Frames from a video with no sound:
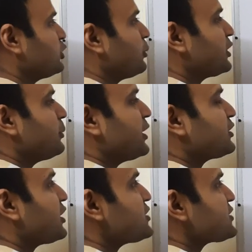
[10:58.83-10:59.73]
तो मतलब
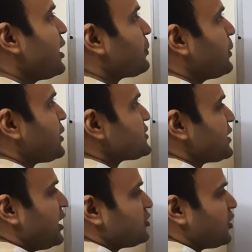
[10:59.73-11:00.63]
एक तरह से आपके पास
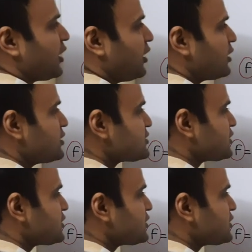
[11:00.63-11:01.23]
क्या आ जाएगा इस